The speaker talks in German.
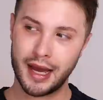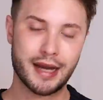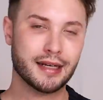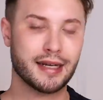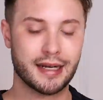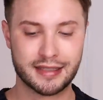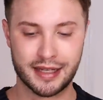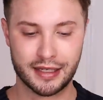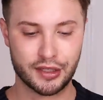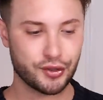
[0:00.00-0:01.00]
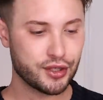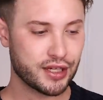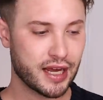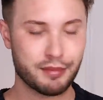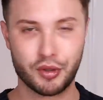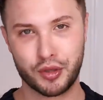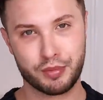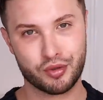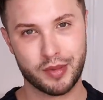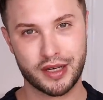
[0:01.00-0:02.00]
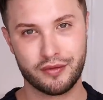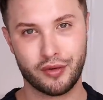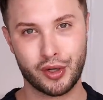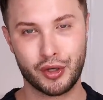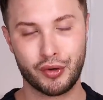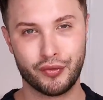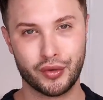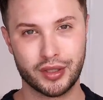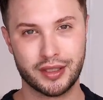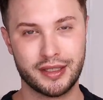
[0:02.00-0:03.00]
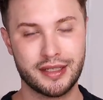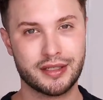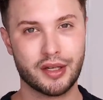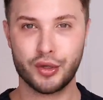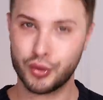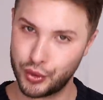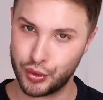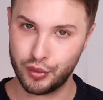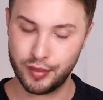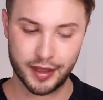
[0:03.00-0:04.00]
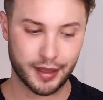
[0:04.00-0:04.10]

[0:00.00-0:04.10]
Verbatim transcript: Eine kleine Sache, die ich gerne mit euch besprechen wollen würde, ist YouTube.